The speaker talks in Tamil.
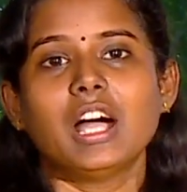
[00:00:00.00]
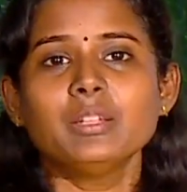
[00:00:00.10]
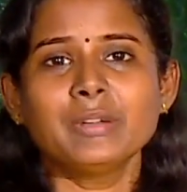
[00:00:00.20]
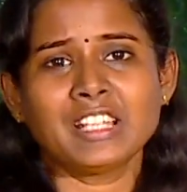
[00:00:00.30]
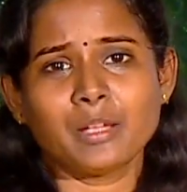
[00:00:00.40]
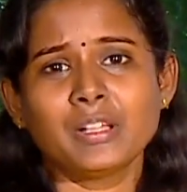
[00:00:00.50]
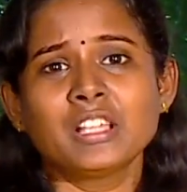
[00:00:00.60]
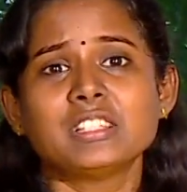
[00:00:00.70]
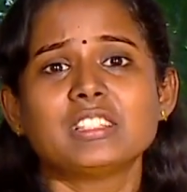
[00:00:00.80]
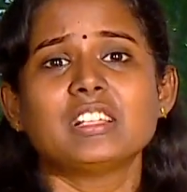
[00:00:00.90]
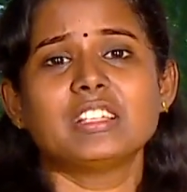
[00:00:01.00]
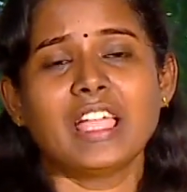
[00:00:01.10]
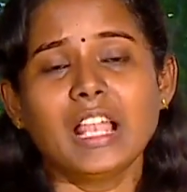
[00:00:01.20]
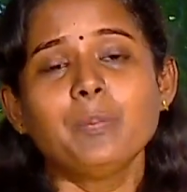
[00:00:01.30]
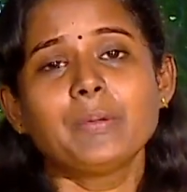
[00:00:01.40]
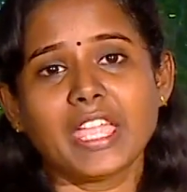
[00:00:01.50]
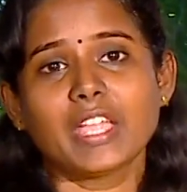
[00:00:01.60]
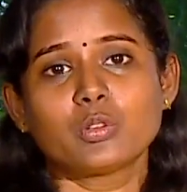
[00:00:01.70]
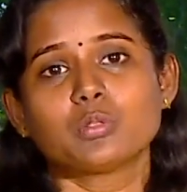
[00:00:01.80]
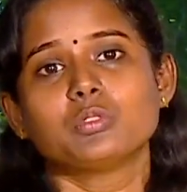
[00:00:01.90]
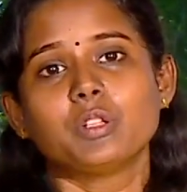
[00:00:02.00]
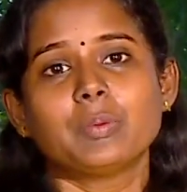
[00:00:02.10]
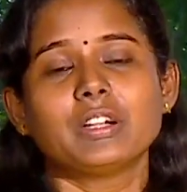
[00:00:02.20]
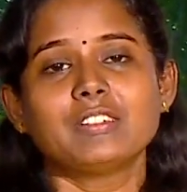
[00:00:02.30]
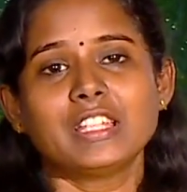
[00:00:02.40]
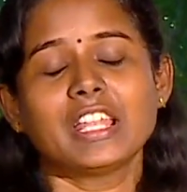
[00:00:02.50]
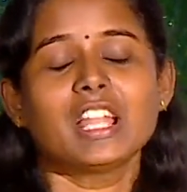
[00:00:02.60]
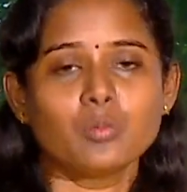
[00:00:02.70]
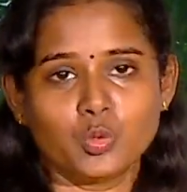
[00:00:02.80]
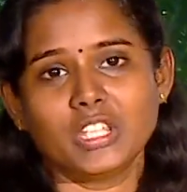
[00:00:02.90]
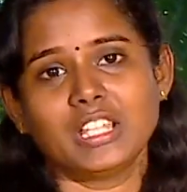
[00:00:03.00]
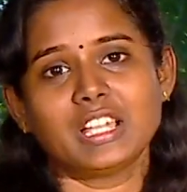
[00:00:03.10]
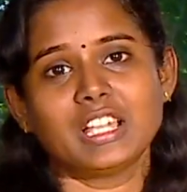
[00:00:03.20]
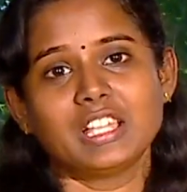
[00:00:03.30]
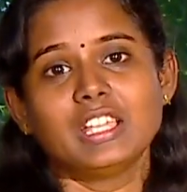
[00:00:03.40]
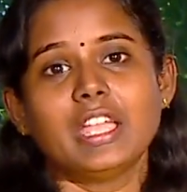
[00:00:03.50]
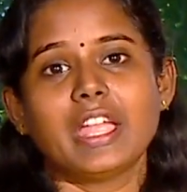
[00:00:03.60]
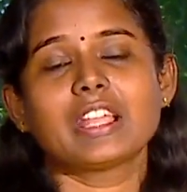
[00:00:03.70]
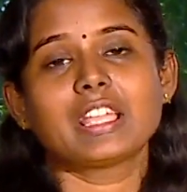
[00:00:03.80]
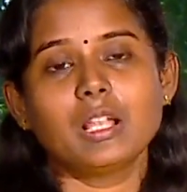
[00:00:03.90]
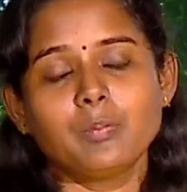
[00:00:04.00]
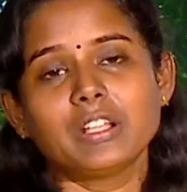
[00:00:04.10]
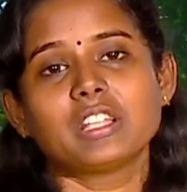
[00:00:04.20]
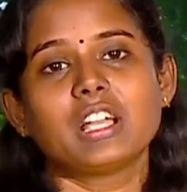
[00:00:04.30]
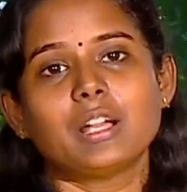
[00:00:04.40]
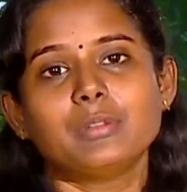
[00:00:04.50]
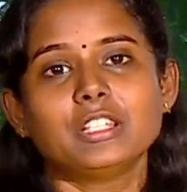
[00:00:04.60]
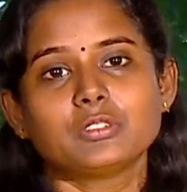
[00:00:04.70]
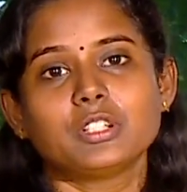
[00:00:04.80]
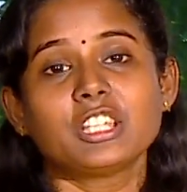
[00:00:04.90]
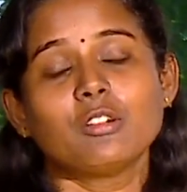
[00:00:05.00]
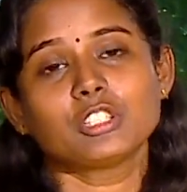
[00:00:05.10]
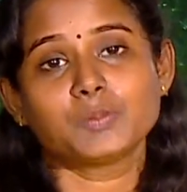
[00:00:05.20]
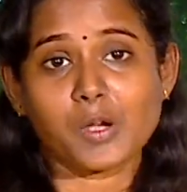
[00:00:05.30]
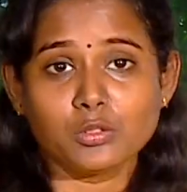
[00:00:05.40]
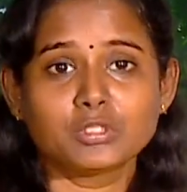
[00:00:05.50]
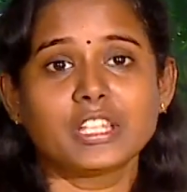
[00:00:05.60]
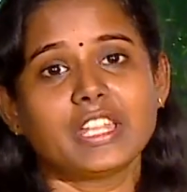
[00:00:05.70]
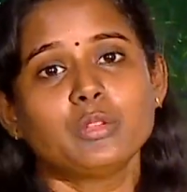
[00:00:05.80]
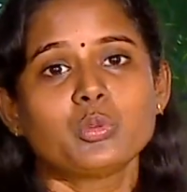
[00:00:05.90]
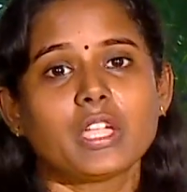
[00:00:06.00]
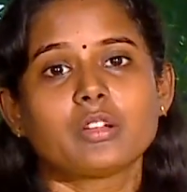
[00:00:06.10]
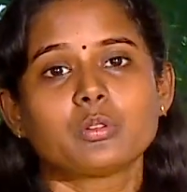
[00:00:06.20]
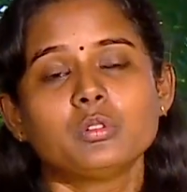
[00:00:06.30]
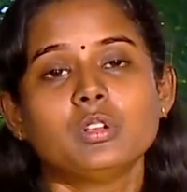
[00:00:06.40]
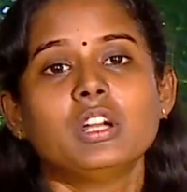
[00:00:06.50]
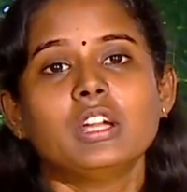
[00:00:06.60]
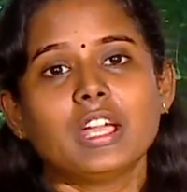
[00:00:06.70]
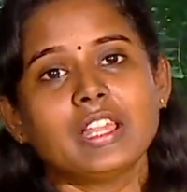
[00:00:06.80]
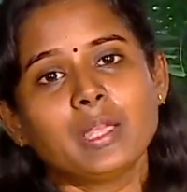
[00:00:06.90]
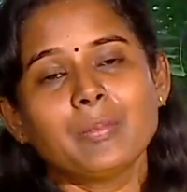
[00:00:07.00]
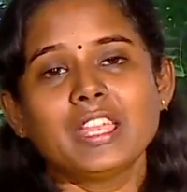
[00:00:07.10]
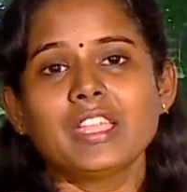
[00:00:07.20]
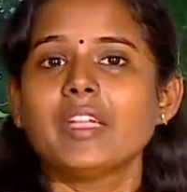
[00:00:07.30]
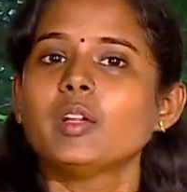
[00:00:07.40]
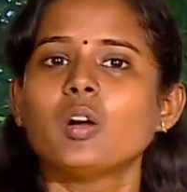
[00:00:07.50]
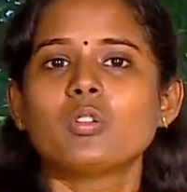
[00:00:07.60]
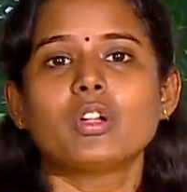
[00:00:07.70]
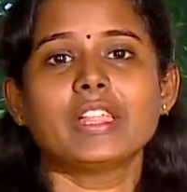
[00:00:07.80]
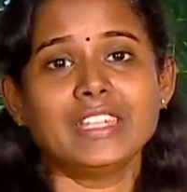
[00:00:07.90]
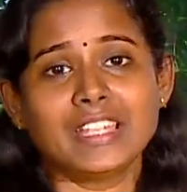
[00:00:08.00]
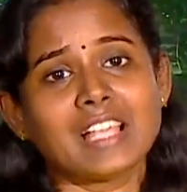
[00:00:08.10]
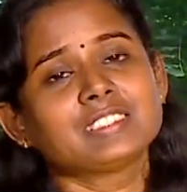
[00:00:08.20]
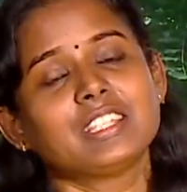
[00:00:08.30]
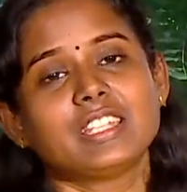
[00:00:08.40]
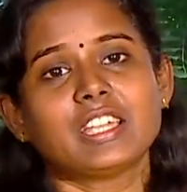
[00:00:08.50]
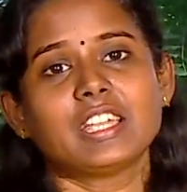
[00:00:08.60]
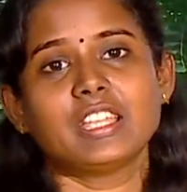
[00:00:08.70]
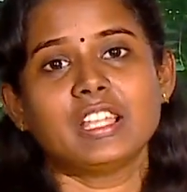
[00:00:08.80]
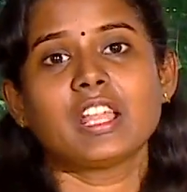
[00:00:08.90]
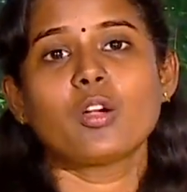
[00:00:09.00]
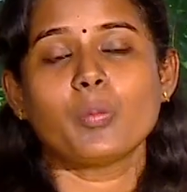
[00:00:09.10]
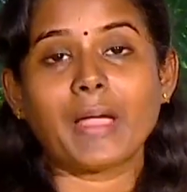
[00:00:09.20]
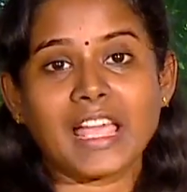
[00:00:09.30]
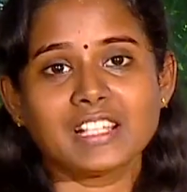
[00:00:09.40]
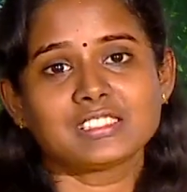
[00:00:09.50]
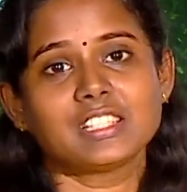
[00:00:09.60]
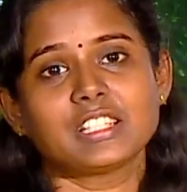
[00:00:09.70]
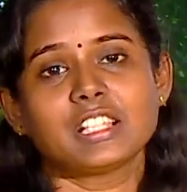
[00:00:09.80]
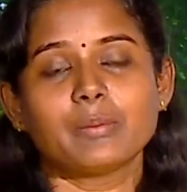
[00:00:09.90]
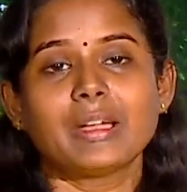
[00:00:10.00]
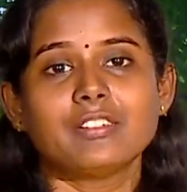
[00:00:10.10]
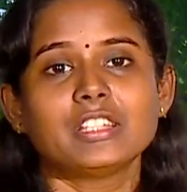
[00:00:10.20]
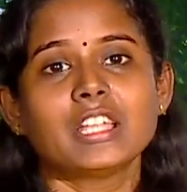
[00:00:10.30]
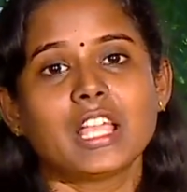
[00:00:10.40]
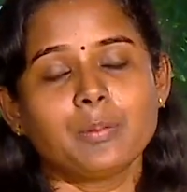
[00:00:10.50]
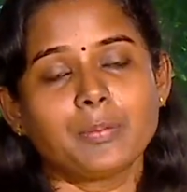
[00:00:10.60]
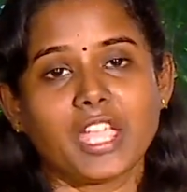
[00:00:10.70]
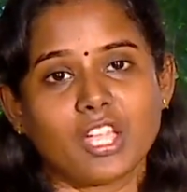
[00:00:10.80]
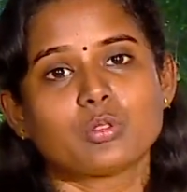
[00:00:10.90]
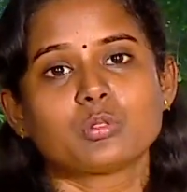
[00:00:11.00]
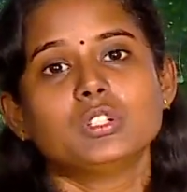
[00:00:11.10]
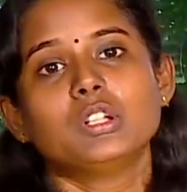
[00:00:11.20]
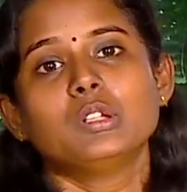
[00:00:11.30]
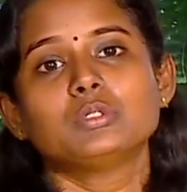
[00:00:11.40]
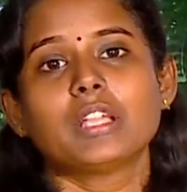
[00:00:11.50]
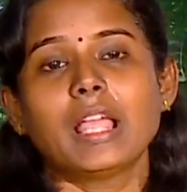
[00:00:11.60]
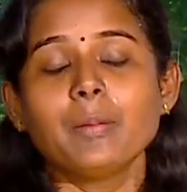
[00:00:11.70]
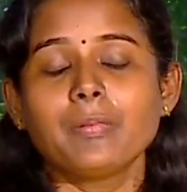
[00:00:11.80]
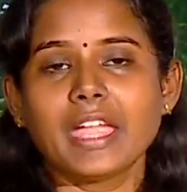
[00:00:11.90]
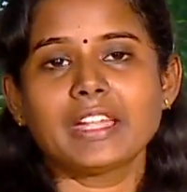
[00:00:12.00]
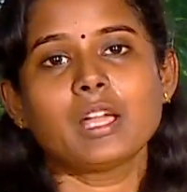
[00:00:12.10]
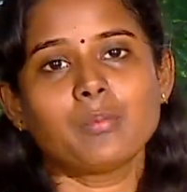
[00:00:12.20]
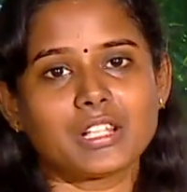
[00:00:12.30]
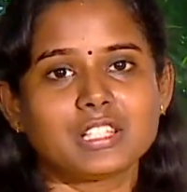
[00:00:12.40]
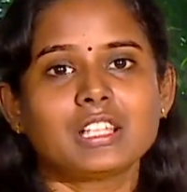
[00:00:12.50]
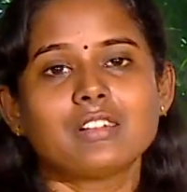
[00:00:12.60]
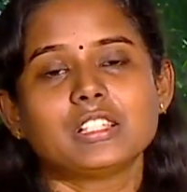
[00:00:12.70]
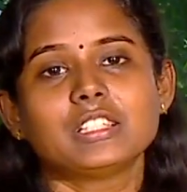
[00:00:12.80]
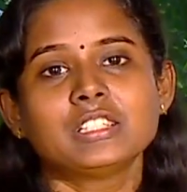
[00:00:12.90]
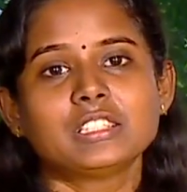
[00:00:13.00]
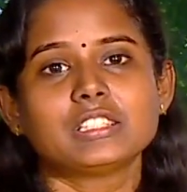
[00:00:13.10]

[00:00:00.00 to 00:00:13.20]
அது மட்டும் இல்லாமல் ஹெல்ப் கேட்கணும் இப்போ வந்து என்னால் முடியல எனக்கு ஹெல்ப் பண்ணுங்க அப்படின்னு சொல்லிட்டு அவங்க ஸ்பவுஸ் கிட்டேயும் கேட்கணும் இதே மாதிரி அவங்களோட இன்லாஸ் கிட்ட இல்லைனா அவங்க பேரண்ட்ஸ் கிட்ட அந்த மாதிரி வந்து ஹெல்ப் கேட்கணும் ஸோ ஹெல்ப் கேட்டால் மட்டும்தான் வந்து